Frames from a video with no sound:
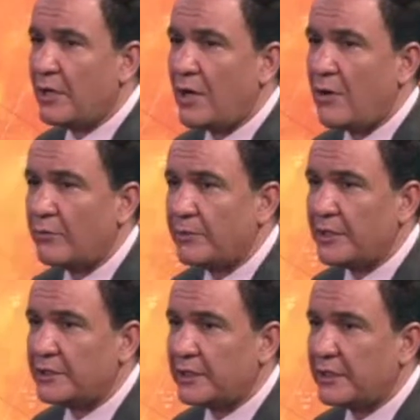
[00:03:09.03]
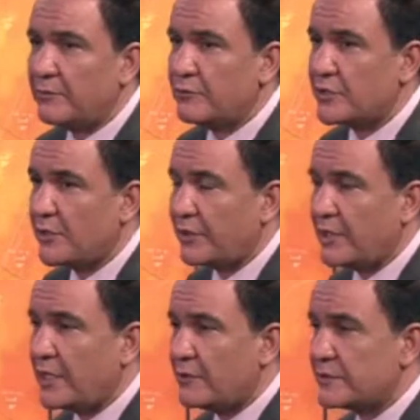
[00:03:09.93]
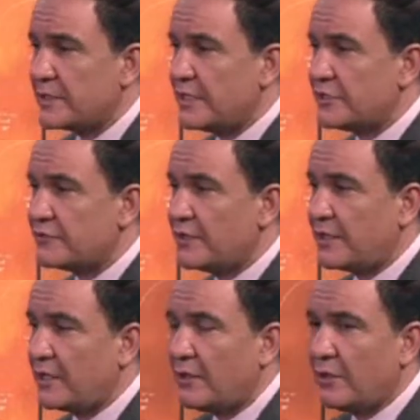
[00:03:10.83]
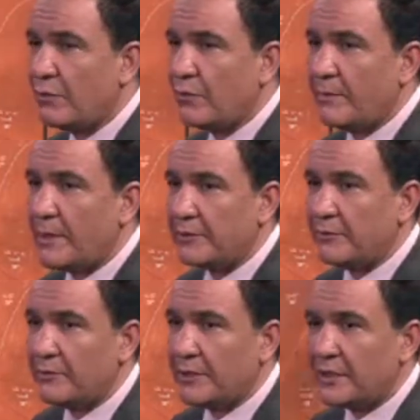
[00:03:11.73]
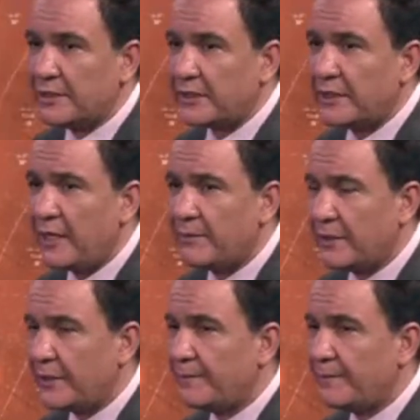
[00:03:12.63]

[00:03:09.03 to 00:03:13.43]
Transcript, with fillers: أو المناطق المجاورة لها وسهل جفارة وبعض من مناطق الحمادة